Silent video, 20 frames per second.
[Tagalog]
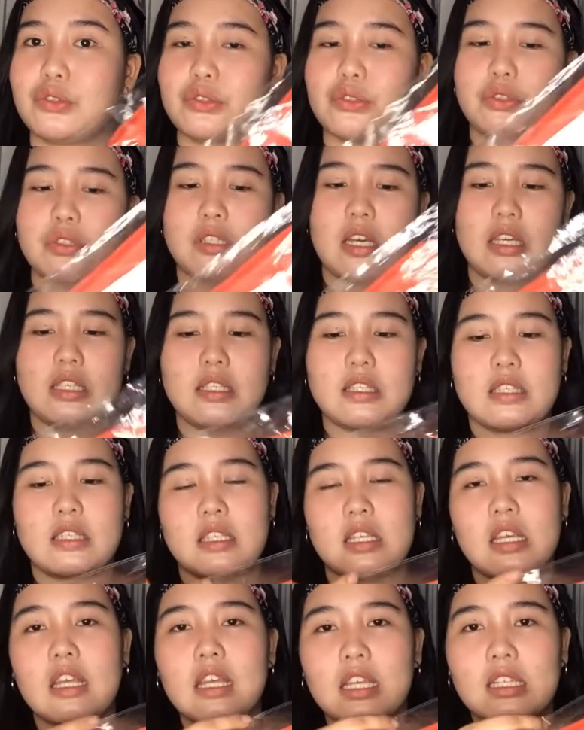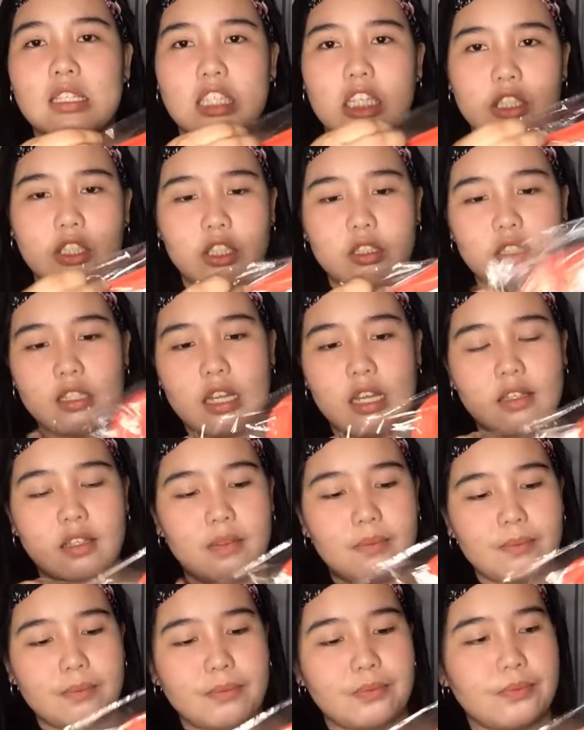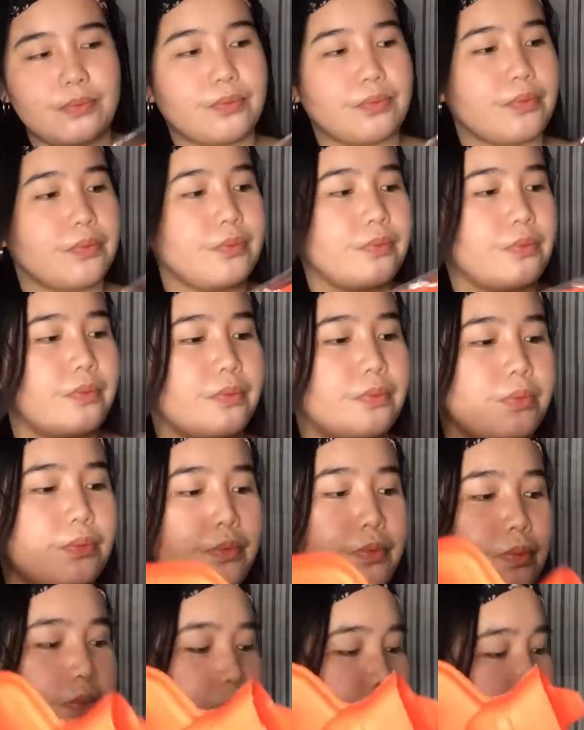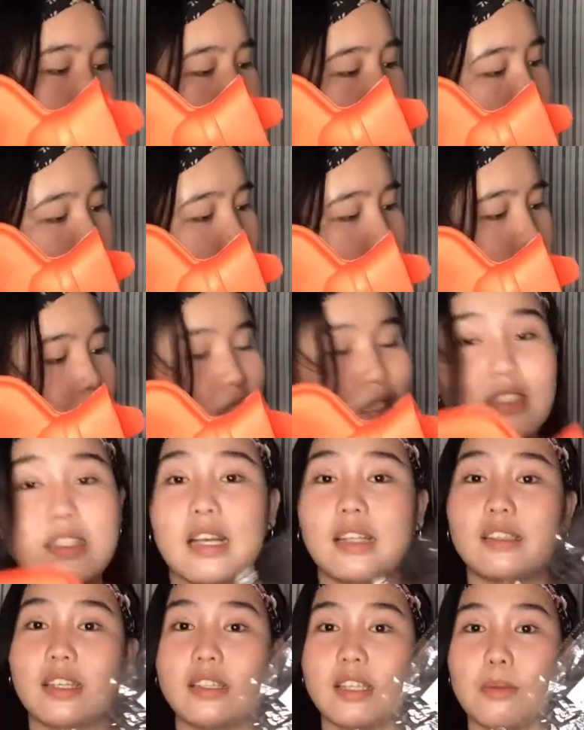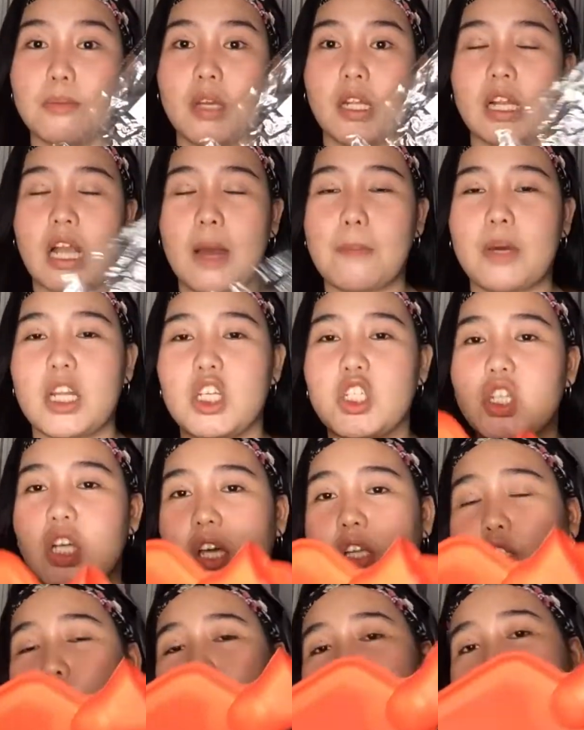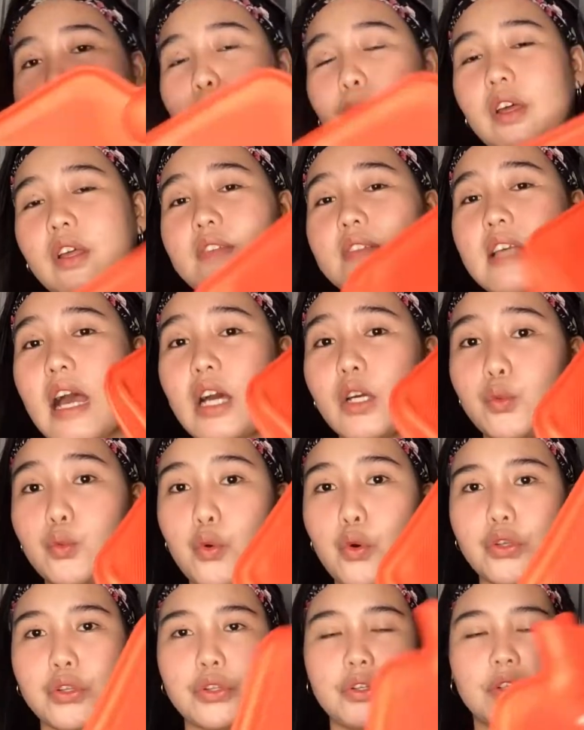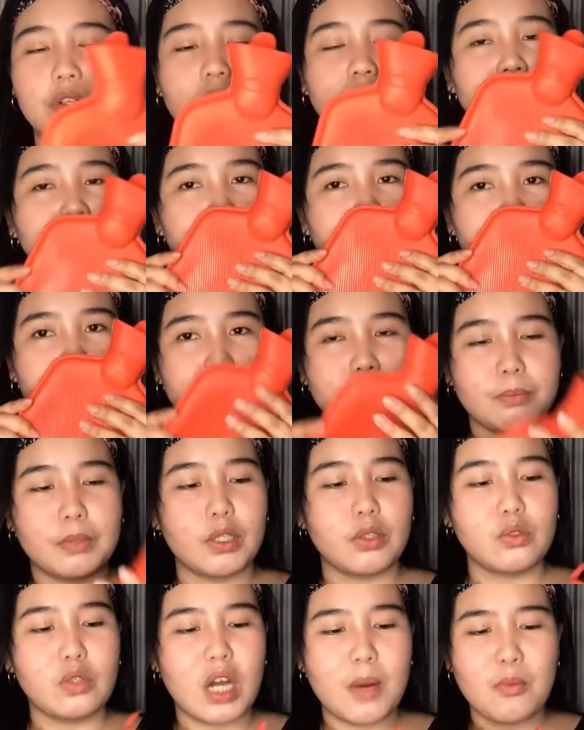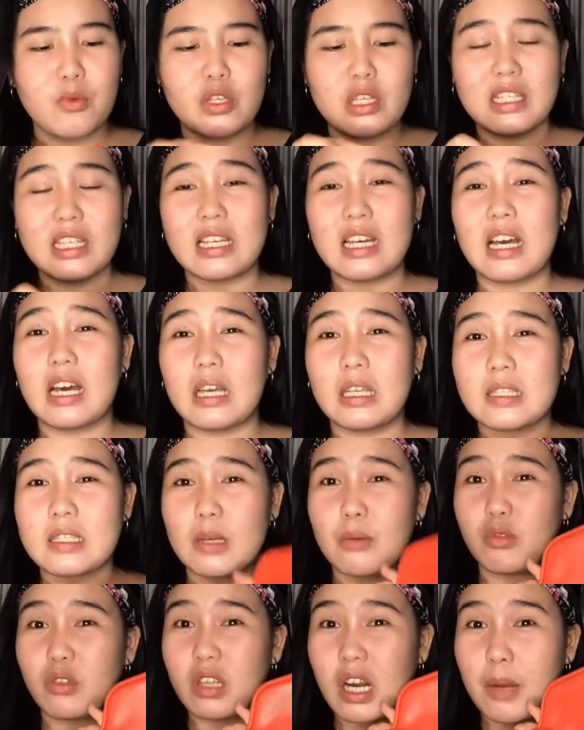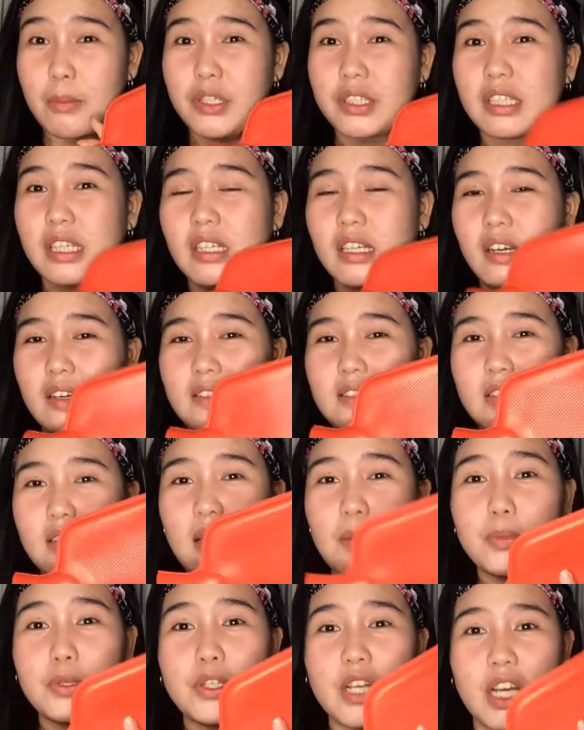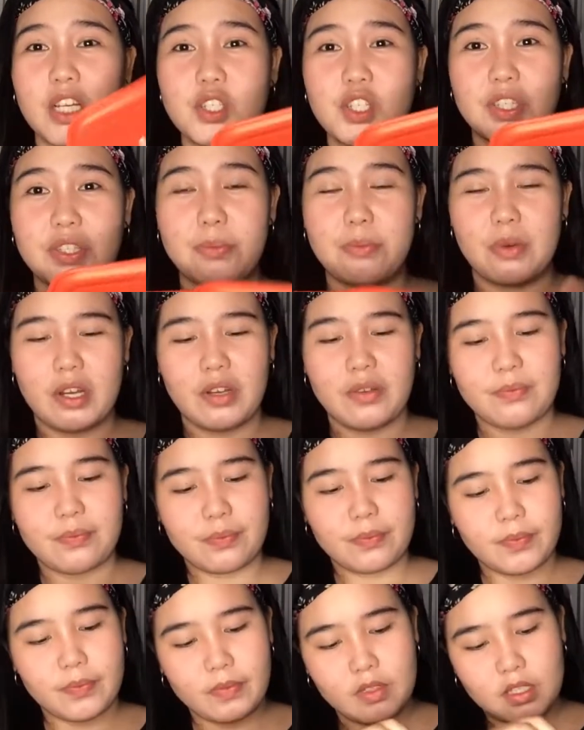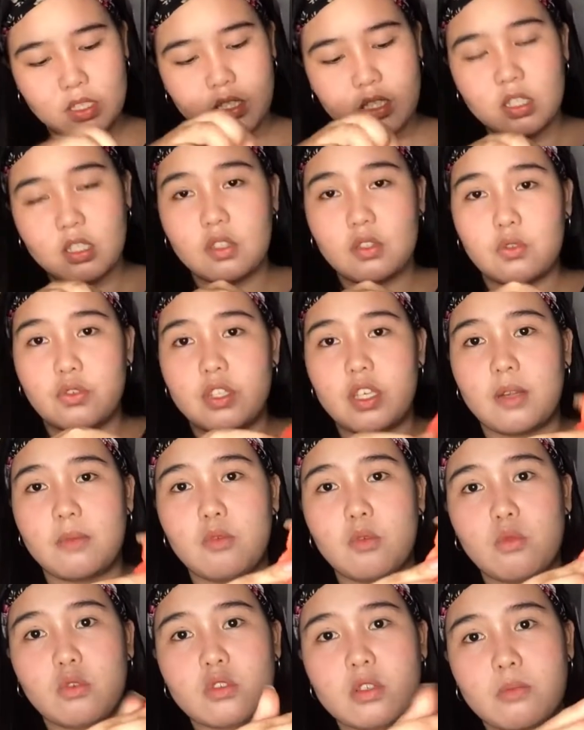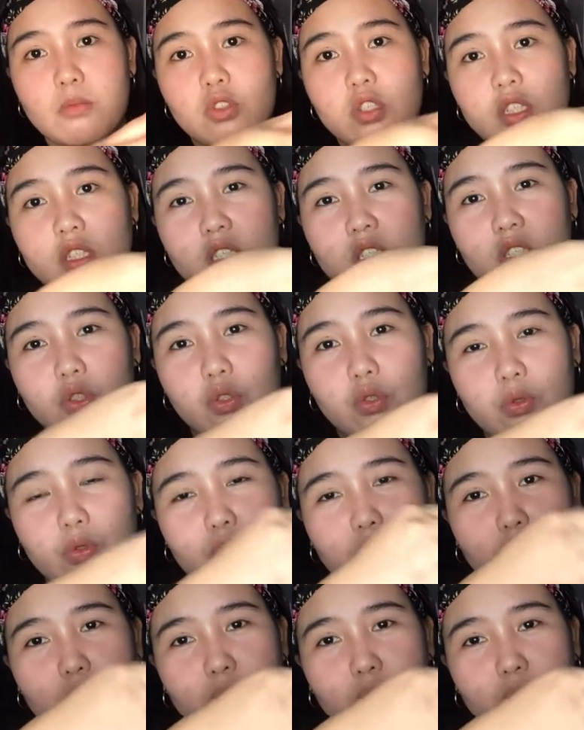ko to guys. 600 ml nga pala siya. Ito ay pwede sa hot water. Pero yung amoy niya is amoy rubber talaga kasi rubber nga siya, 'di ba? So yan bubuksan mo siya dito.